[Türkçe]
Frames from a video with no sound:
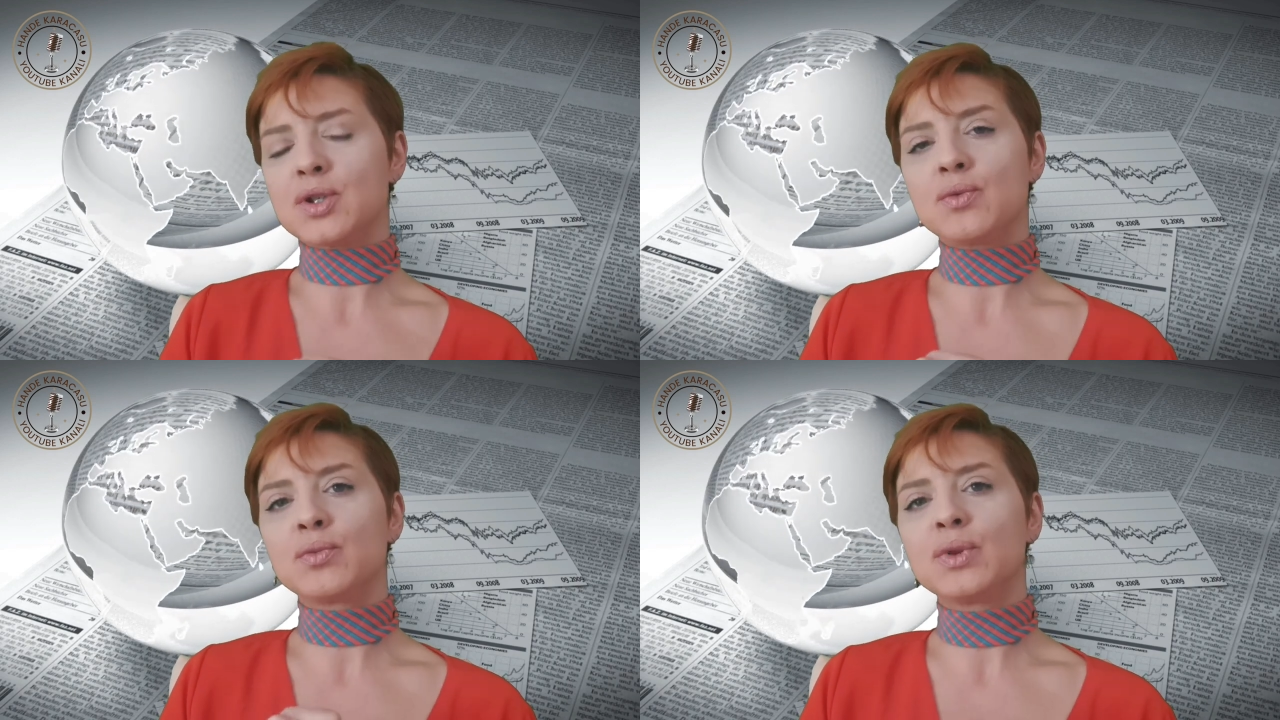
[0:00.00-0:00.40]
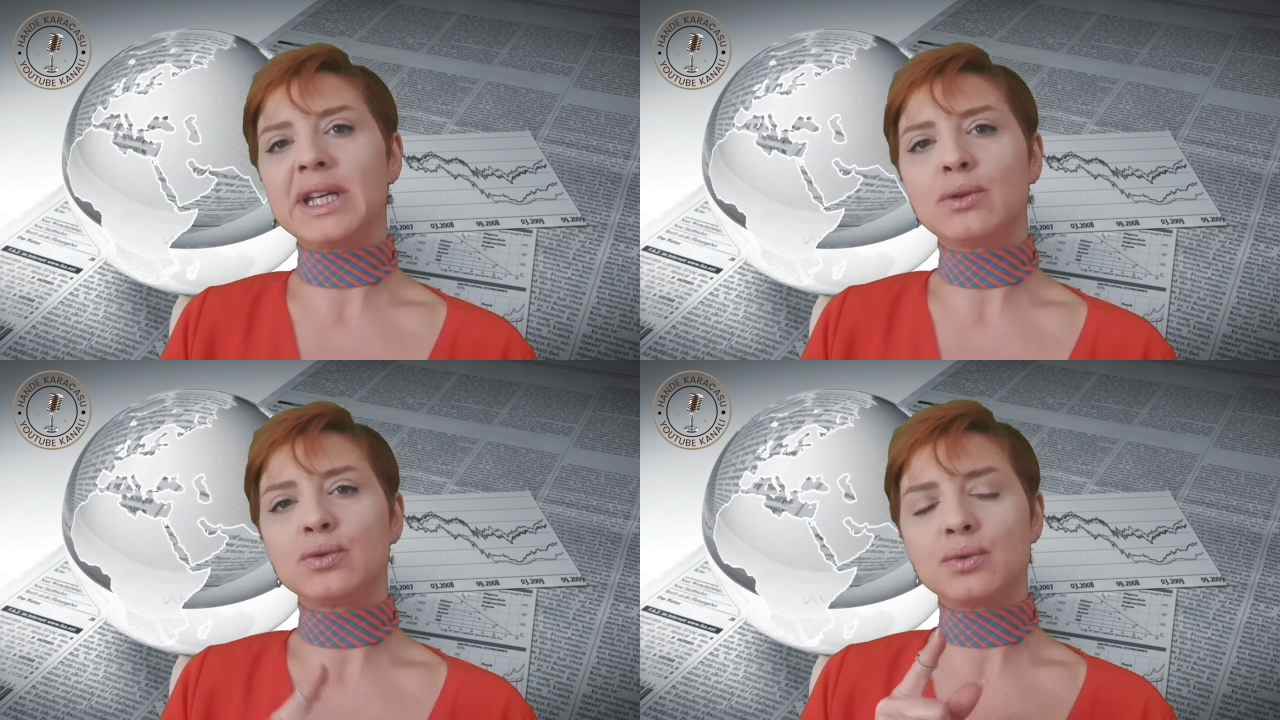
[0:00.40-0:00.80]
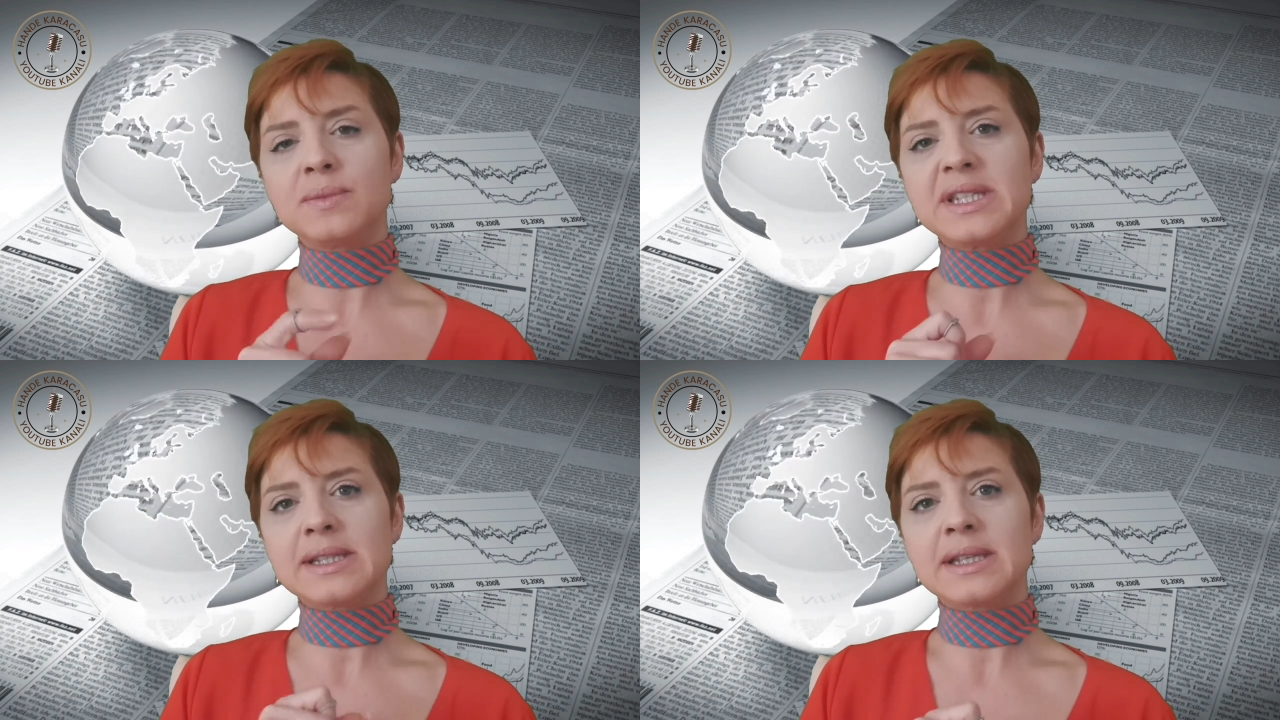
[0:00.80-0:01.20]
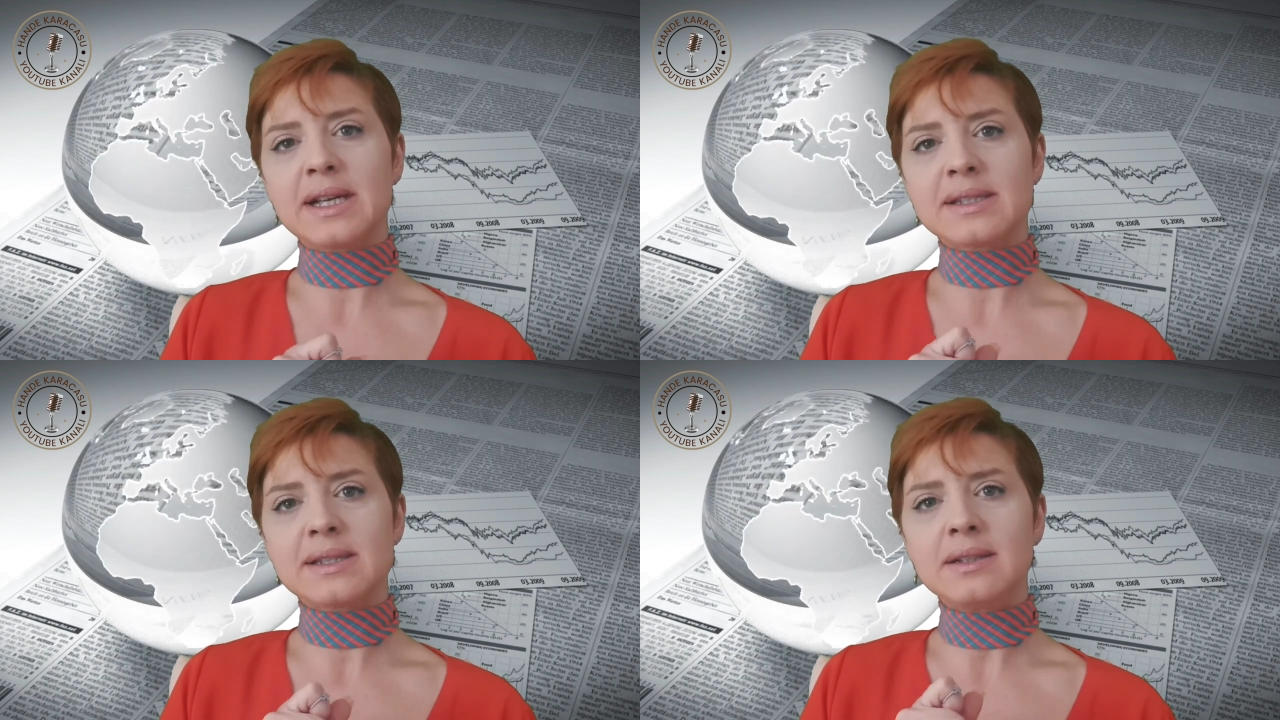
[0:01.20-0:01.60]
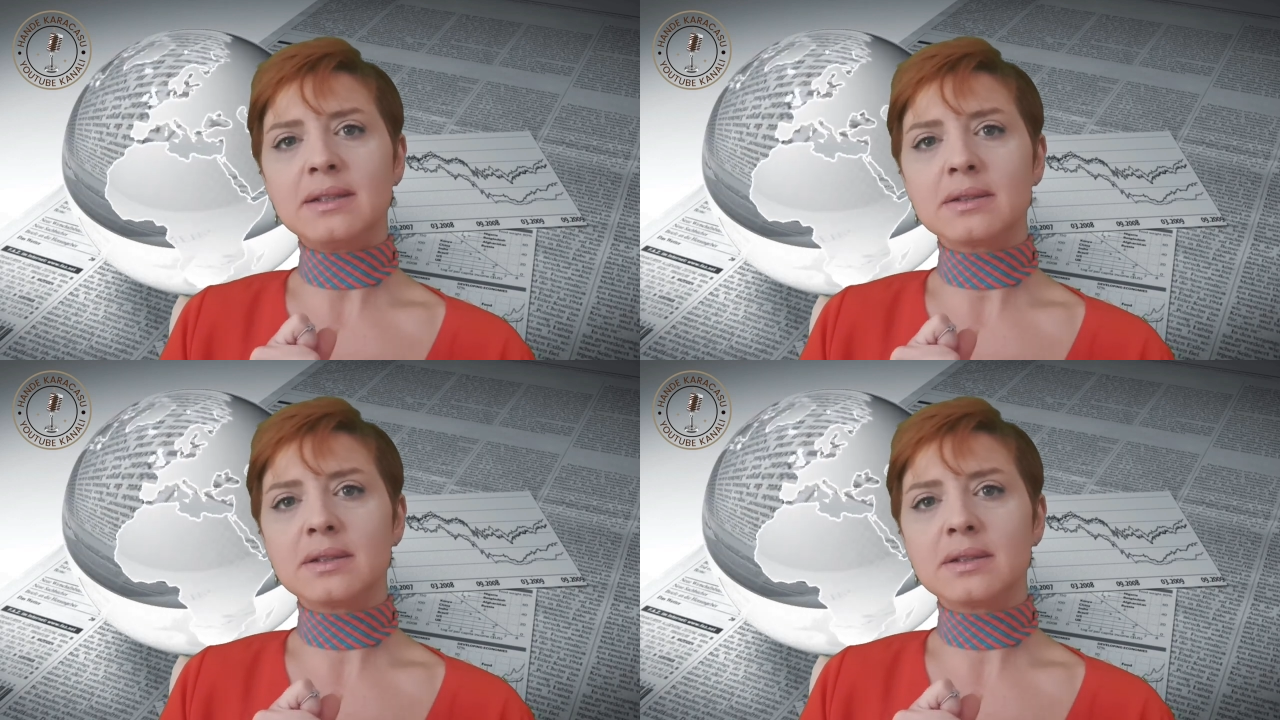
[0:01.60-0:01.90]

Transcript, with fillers: şimdi bunu ekonomist yazdı.